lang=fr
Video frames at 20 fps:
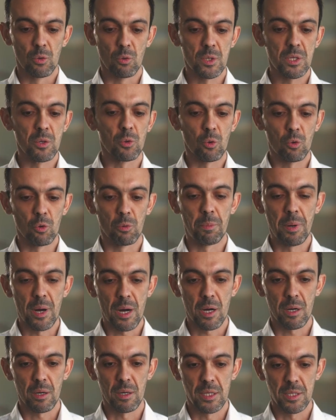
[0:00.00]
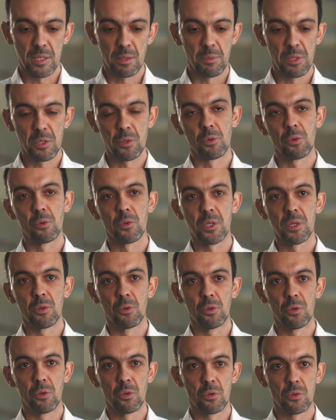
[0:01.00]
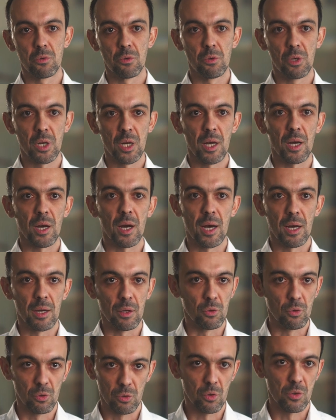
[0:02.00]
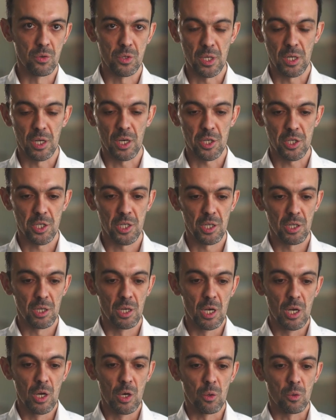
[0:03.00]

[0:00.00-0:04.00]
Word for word: Donc si on compare les émissions de CO2 du nucléaire à d'autres énergies,